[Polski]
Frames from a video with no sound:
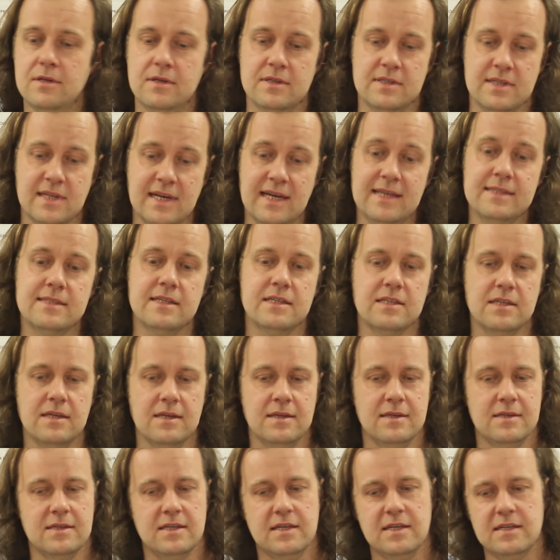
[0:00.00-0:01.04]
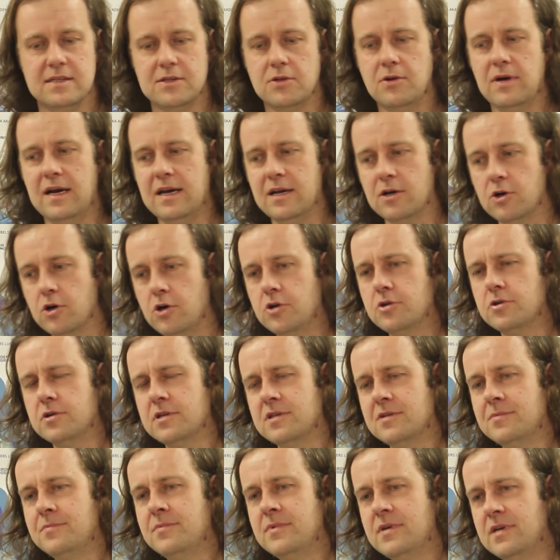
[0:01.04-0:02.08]
zdradzę, że jest to
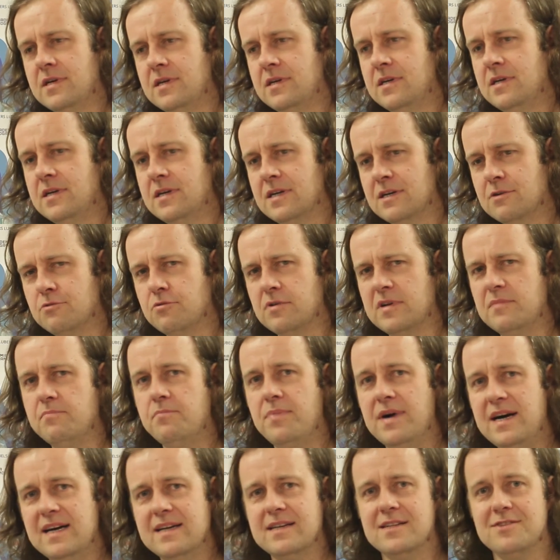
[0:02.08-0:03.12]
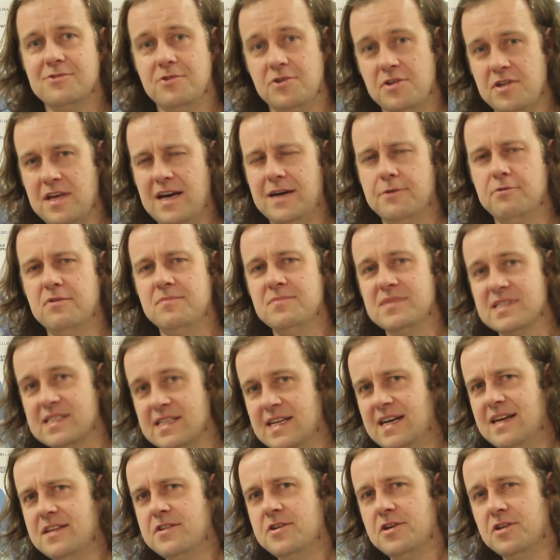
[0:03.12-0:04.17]
algorytm, który bardzo chciałem
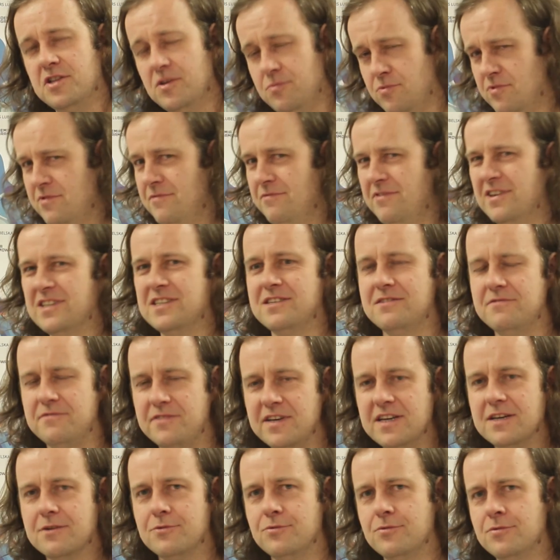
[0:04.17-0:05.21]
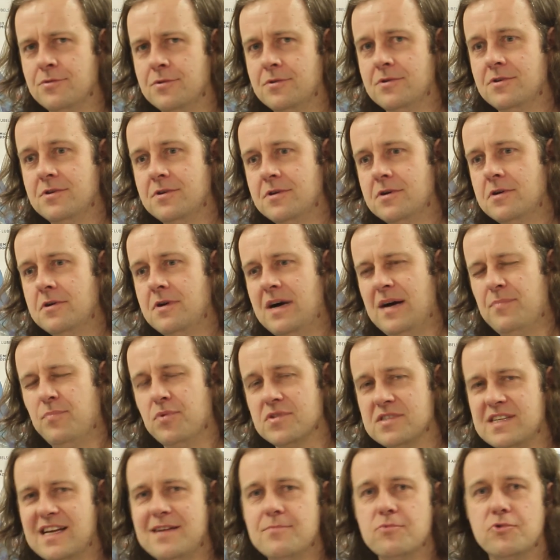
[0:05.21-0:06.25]
znać, gdy byłem w waszym wieku, a
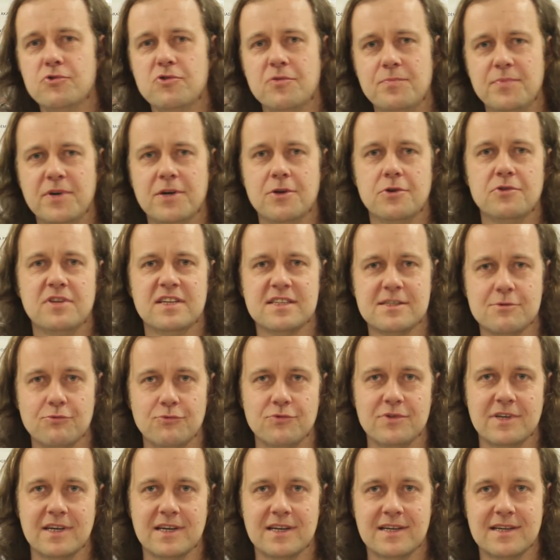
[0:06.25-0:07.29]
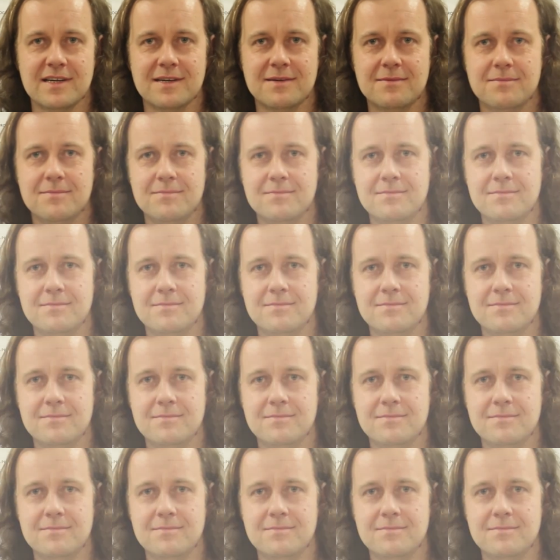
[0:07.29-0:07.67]
poznałem go dopiero na studiach.